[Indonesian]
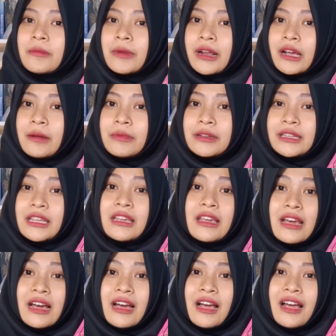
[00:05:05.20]
mereka
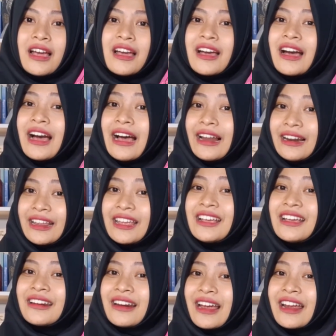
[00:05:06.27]
bertiga,
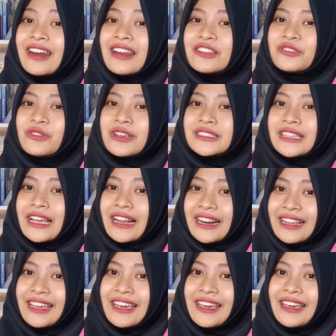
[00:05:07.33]
Ali, Ra, dan juga
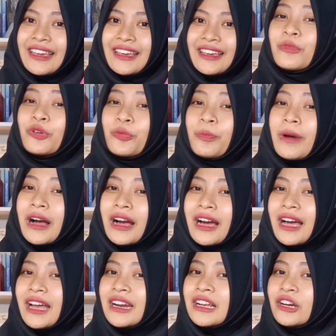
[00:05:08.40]
Sally,
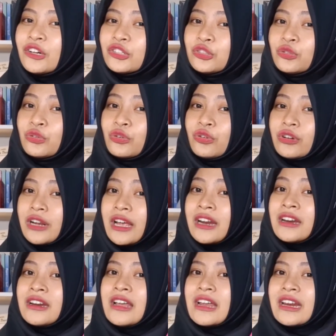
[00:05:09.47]
merupakan
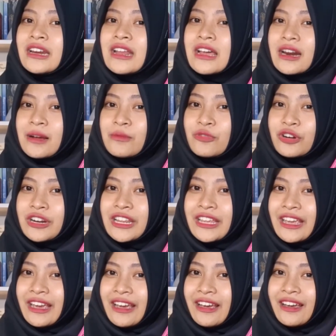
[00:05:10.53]
keturunan dari darah
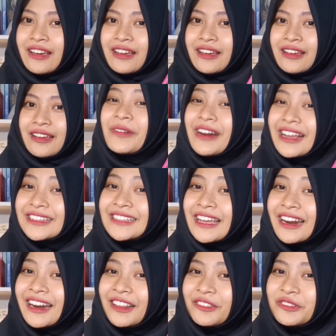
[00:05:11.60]
murninya.
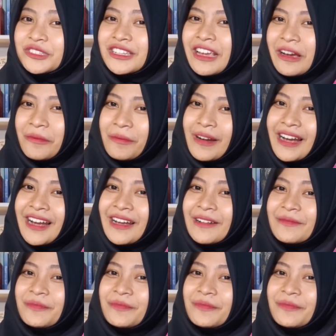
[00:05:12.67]
Penasaran itu siapa?